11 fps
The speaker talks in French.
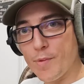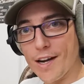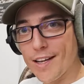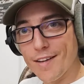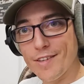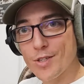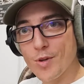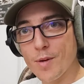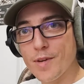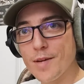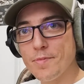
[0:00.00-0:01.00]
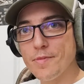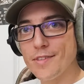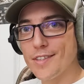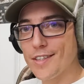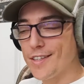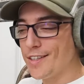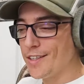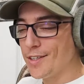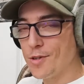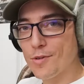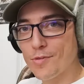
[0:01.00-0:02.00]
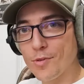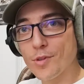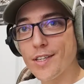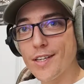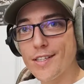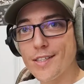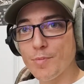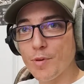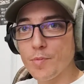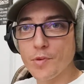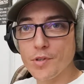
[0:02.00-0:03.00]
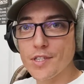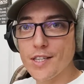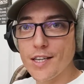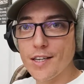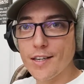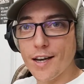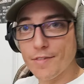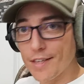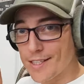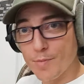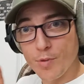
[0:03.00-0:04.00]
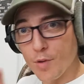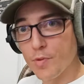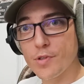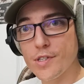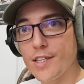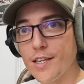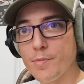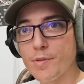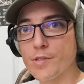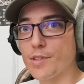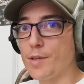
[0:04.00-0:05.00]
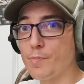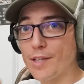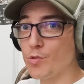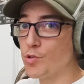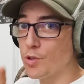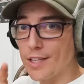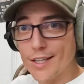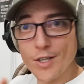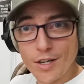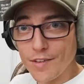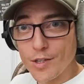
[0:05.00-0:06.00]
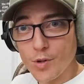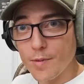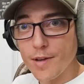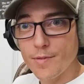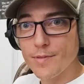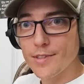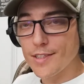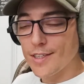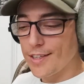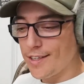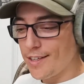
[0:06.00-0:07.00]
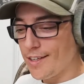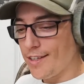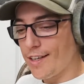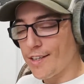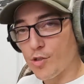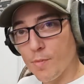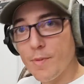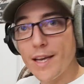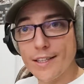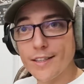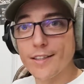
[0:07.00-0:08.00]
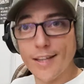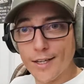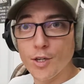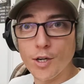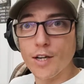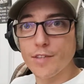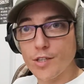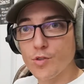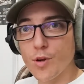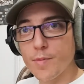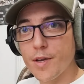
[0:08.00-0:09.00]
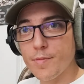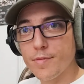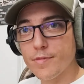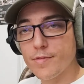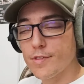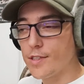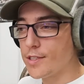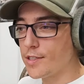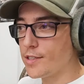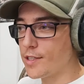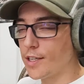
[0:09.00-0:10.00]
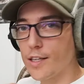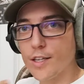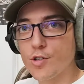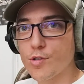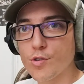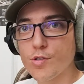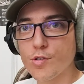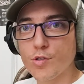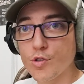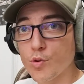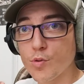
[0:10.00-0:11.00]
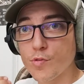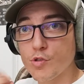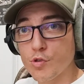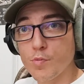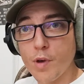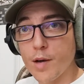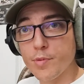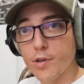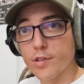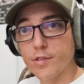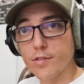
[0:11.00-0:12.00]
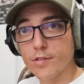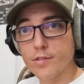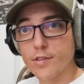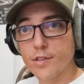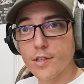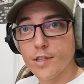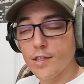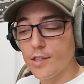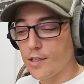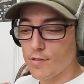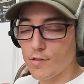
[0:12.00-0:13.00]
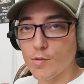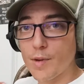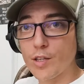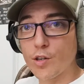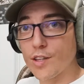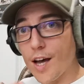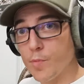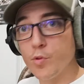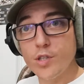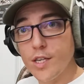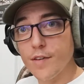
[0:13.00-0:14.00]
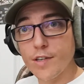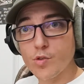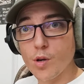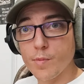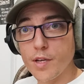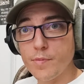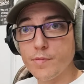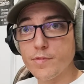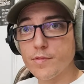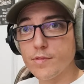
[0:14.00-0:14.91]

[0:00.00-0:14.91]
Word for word: Parler avec soi-même, confronter ses propres idées avec ses propres idées, parce qu'on n'est pas toujours d'accord avec soi-même, et se mettre d'accord avec soi-même, c'est quelque chose que je trouve super important se mettre en harmonie avec soi-même,